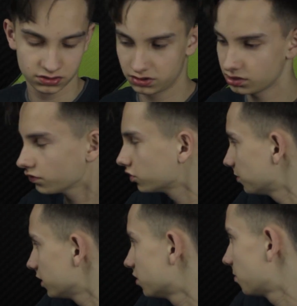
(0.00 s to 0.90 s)
Znowu
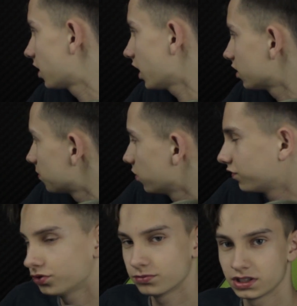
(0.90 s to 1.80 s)
zmieniłem kadr, bo
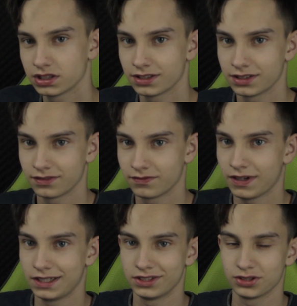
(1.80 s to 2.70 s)
w sumie
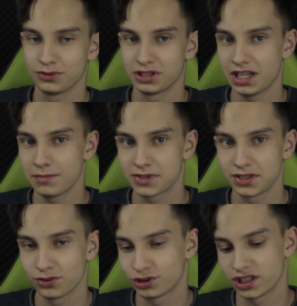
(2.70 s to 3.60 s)
fajne są te
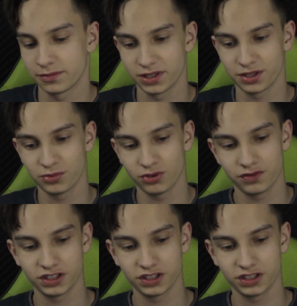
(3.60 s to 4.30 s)
lampki, to chcę, żeby je było